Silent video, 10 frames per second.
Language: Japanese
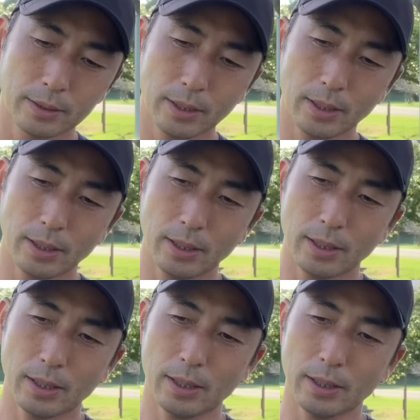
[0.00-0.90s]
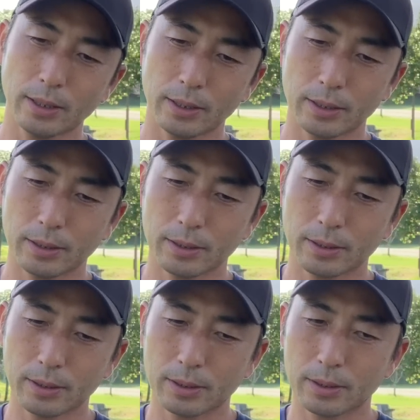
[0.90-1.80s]
で、
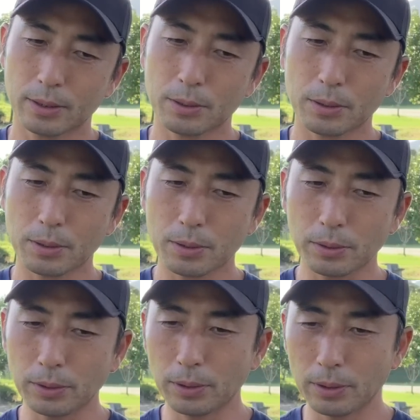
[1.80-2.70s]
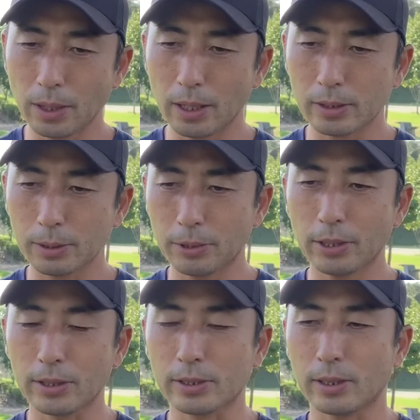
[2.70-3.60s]
この素振
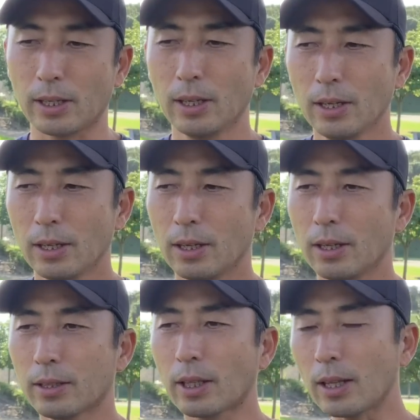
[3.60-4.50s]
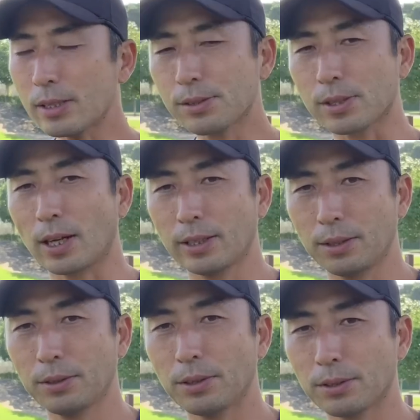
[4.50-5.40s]
りをですね、正しくされて
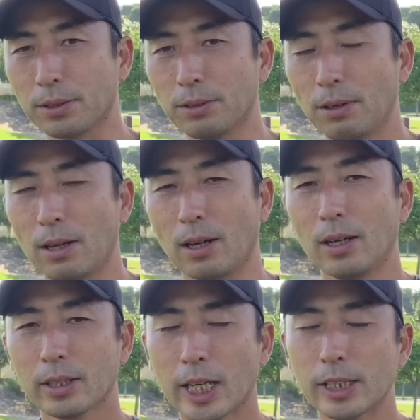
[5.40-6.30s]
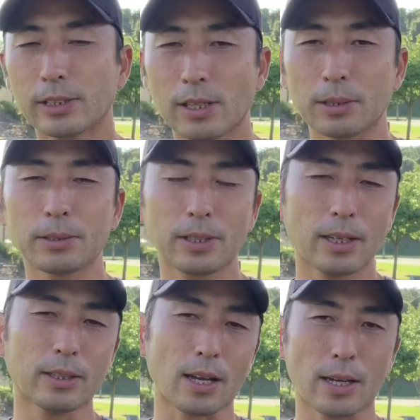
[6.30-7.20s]
る人っていうのは気づく可能性
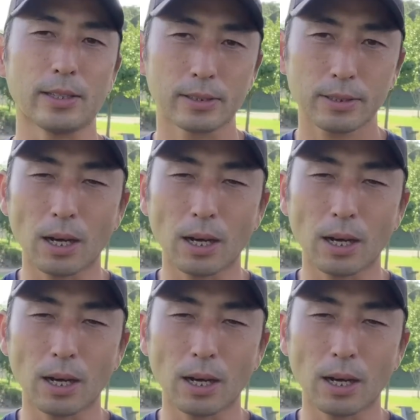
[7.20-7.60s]
が高いです。